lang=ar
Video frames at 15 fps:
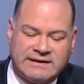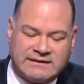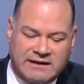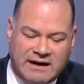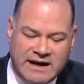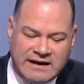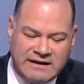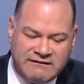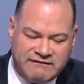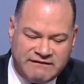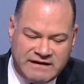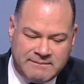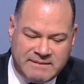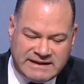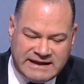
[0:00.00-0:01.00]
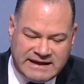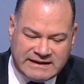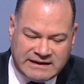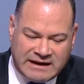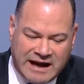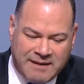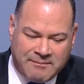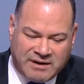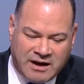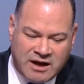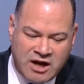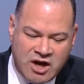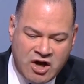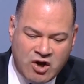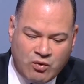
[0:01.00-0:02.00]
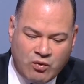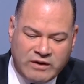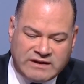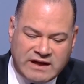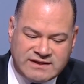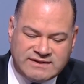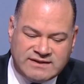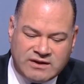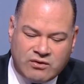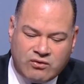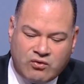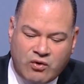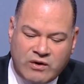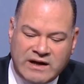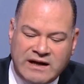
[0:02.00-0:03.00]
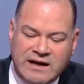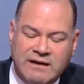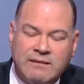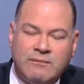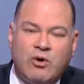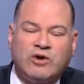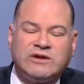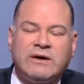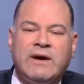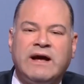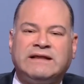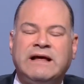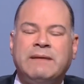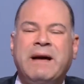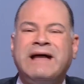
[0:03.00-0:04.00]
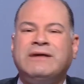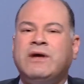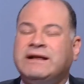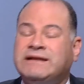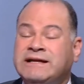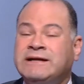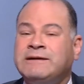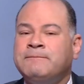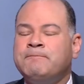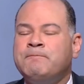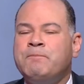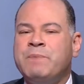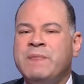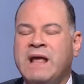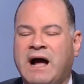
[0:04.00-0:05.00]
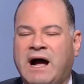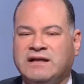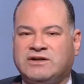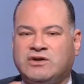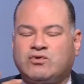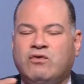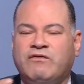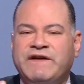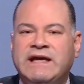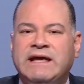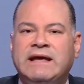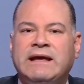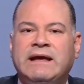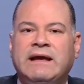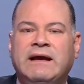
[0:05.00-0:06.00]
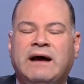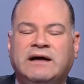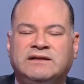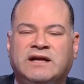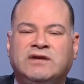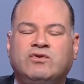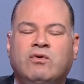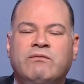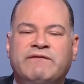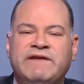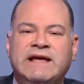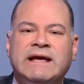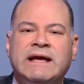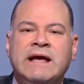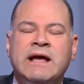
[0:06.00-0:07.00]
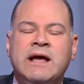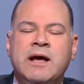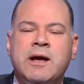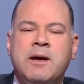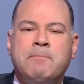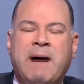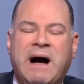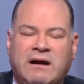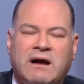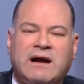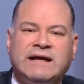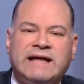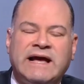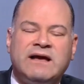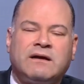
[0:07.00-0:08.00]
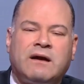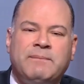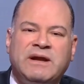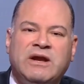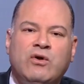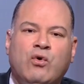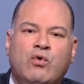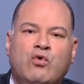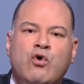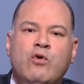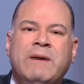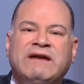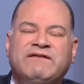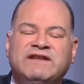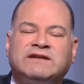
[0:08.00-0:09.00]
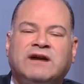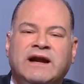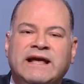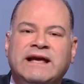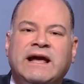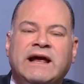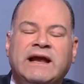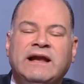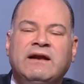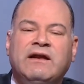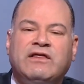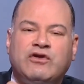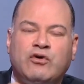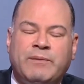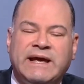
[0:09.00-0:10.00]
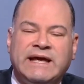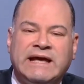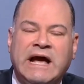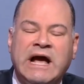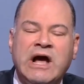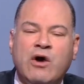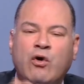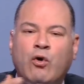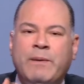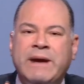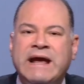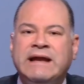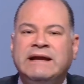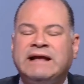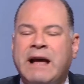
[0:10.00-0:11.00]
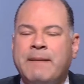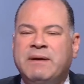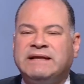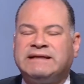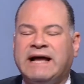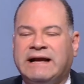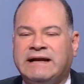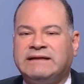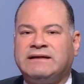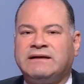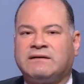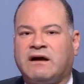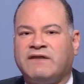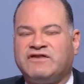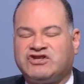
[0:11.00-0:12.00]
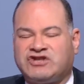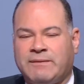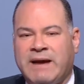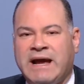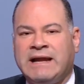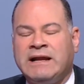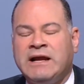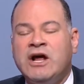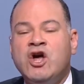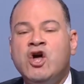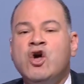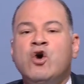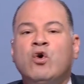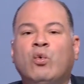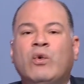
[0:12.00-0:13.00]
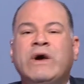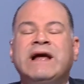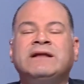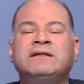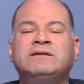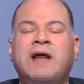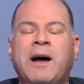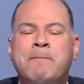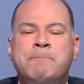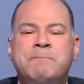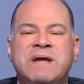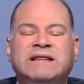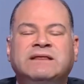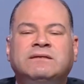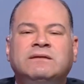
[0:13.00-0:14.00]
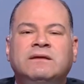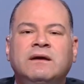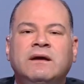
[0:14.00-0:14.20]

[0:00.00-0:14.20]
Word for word: التجراي في مدينة الحمراء وتسرق كل محتوياتها يبقى دلوقتي حضرتكم في حضراتكم في معركة دائرة بين الحكومة الفيدرالية الإثيوبية وبين جبهة تحرير تجراي في الشمال وانضمت